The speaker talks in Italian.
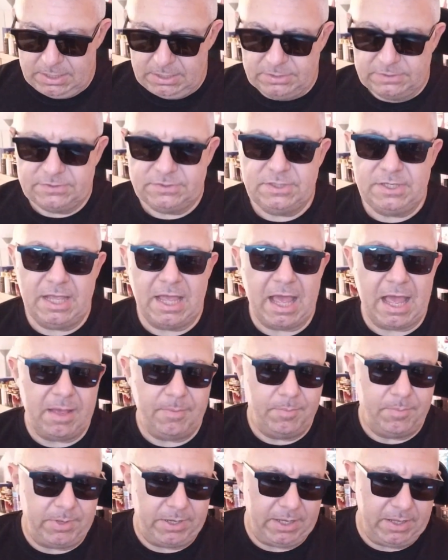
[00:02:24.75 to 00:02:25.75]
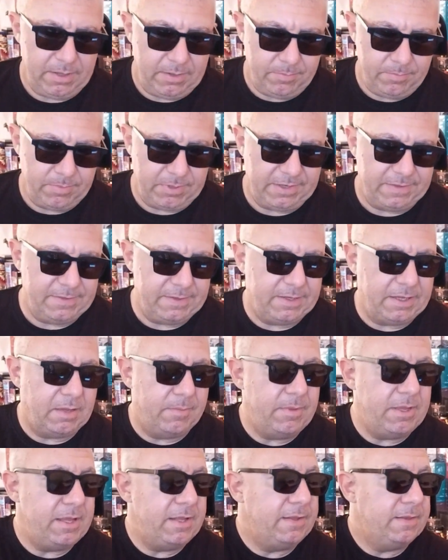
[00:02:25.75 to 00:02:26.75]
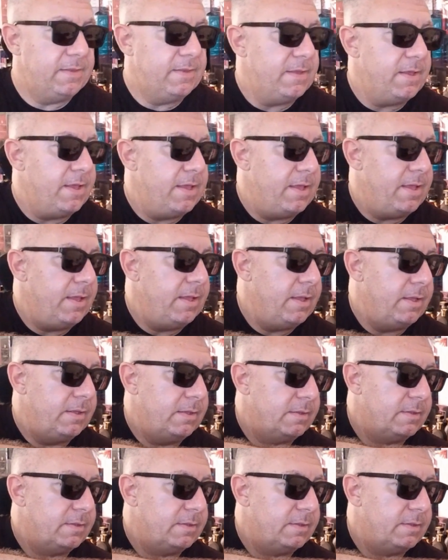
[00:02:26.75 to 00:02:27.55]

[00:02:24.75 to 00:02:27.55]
Si apre praticamente